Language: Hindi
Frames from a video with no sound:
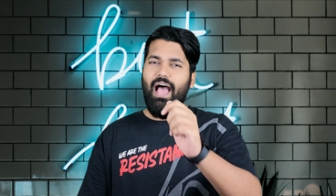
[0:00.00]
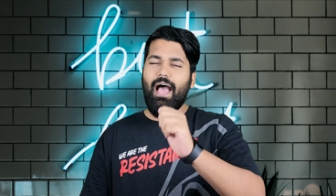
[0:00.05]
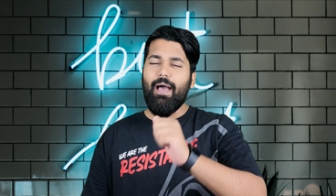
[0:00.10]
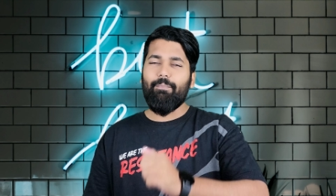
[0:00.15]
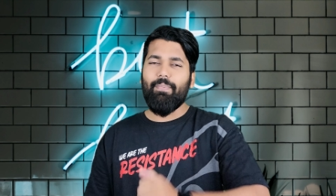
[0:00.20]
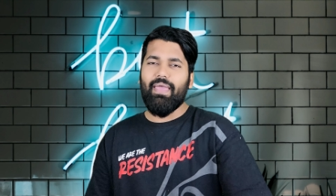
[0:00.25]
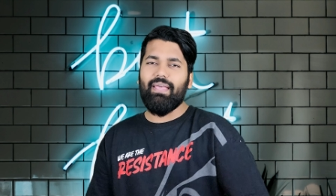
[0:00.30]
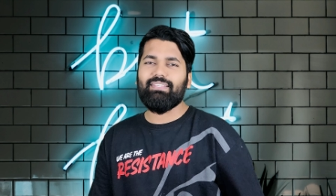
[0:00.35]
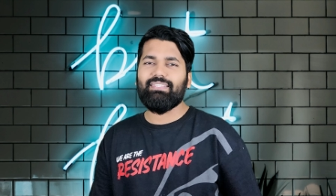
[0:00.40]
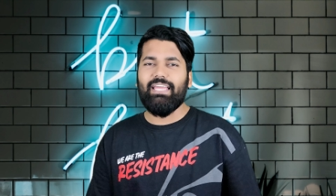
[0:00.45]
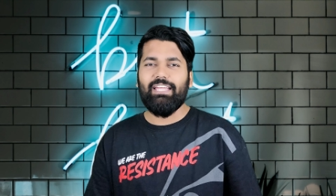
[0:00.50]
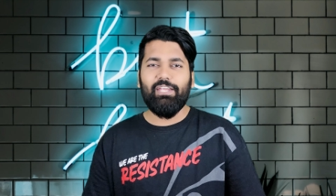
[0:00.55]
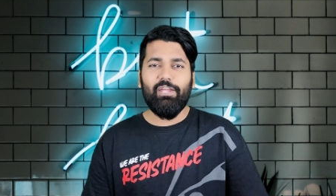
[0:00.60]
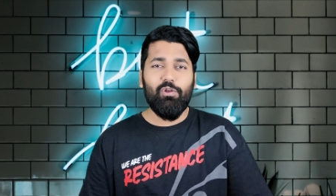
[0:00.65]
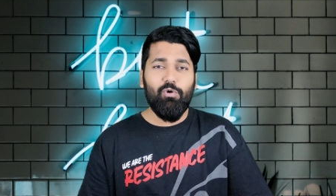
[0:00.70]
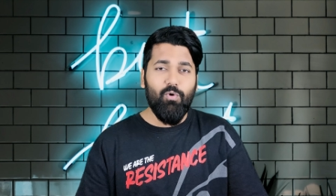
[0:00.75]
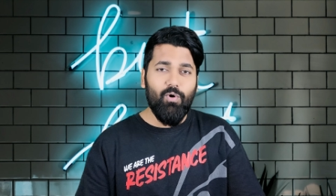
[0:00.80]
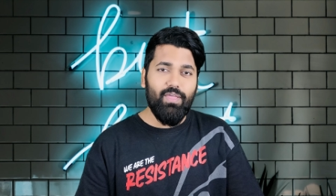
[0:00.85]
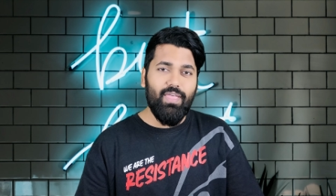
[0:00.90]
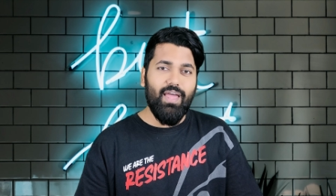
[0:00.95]
आप एक्साइटेड
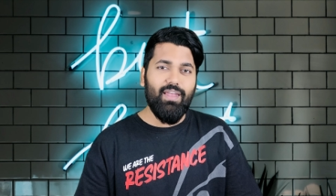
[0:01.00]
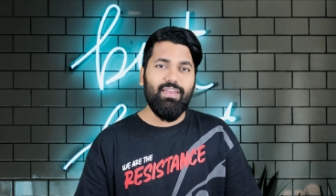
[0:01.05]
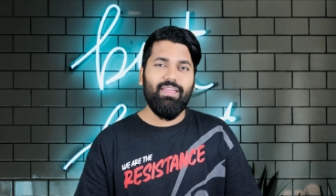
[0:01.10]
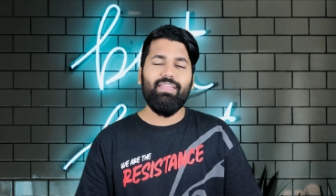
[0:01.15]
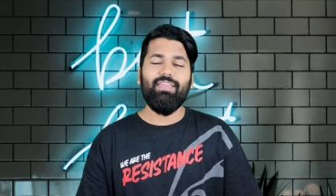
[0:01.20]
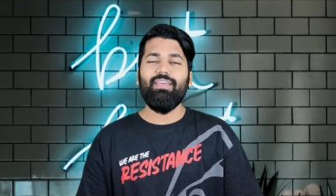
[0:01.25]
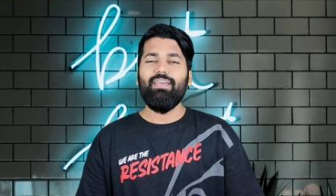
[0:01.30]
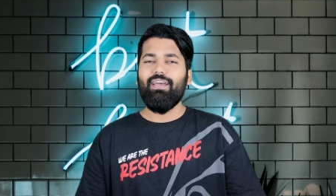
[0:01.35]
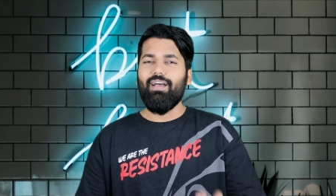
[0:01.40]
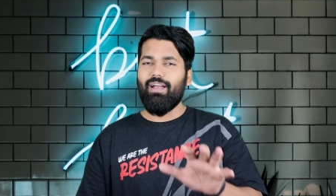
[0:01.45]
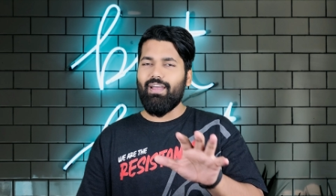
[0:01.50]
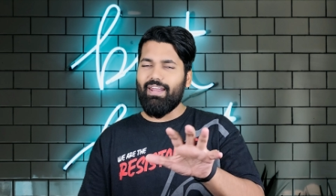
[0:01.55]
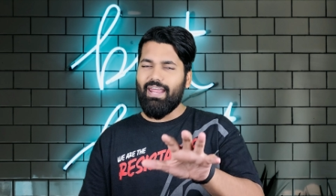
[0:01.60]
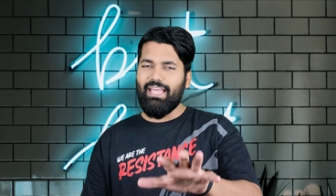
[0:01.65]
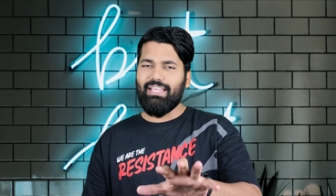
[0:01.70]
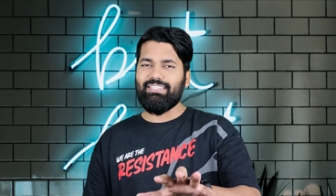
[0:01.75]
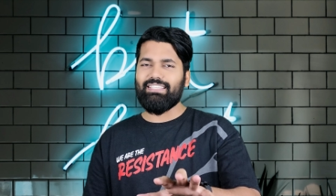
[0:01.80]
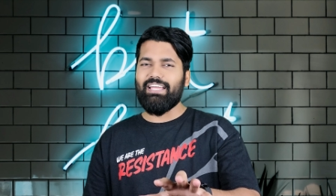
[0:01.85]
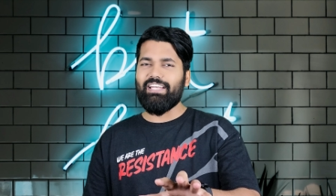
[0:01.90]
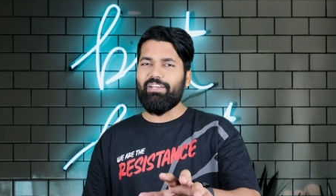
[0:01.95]
हो या नहीं अगर
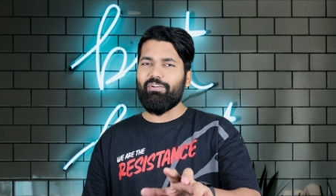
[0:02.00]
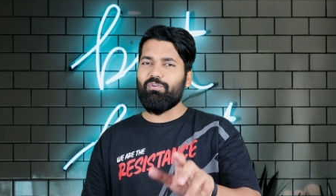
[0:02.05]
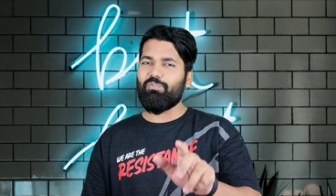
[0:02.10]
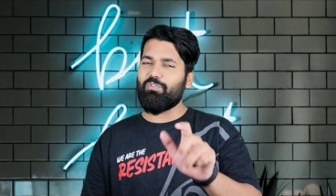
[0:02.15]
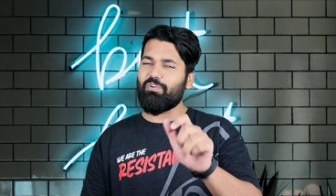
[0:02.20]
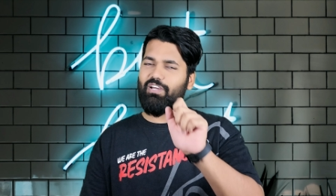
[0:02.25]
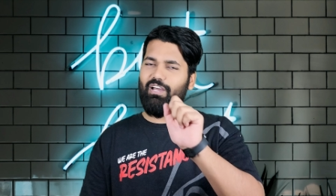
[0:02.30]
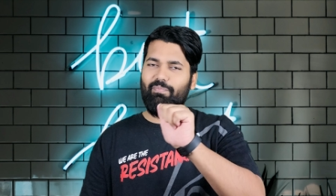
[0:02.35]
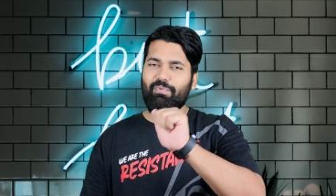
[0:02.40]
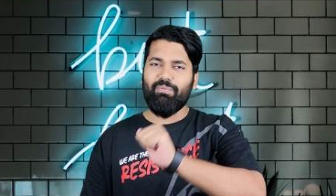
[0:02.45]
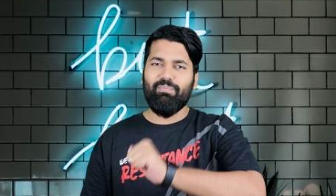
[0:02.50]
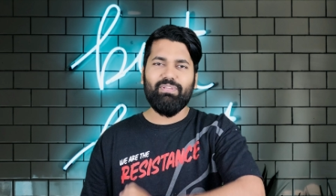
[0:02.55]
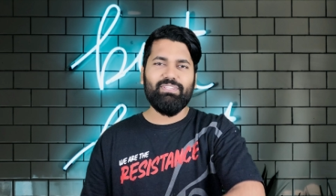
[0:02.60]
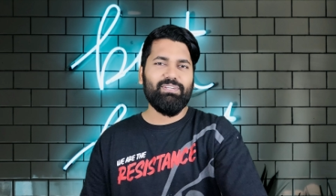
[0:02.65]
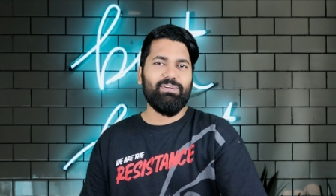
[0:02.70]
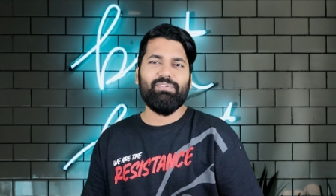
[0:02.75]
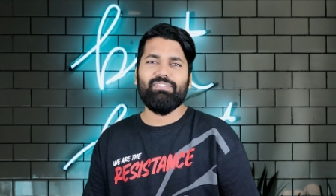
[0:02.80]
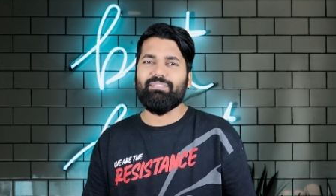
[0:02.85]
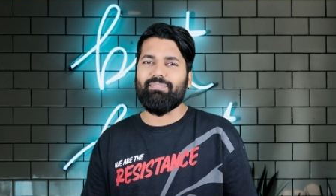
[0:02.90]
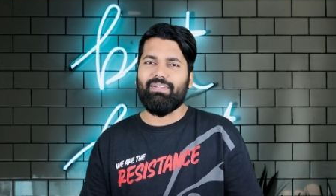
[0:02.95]
एक्साइटेड हो तो कमेंट में
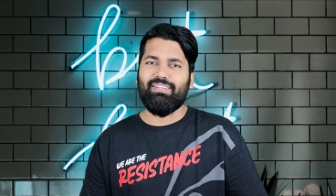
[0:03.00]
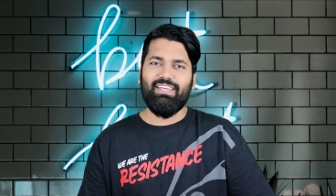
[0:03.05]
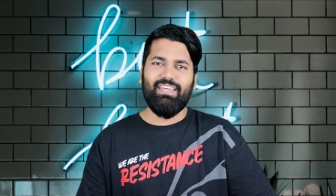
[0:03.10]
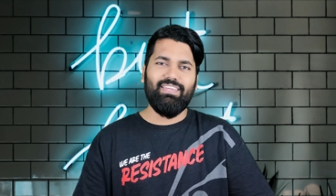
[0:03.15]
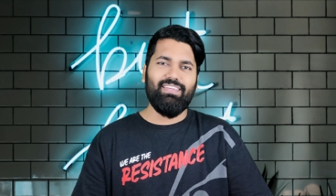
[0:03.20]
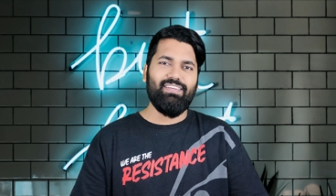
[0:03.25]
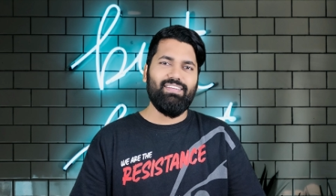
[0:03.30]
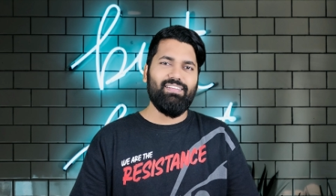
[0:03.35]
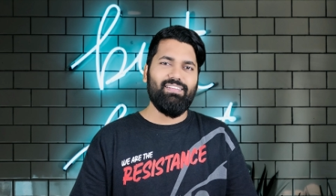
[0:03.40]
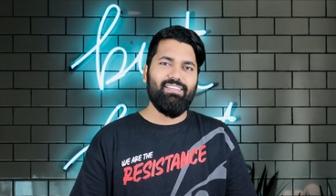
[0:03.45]
जरूर से बताइए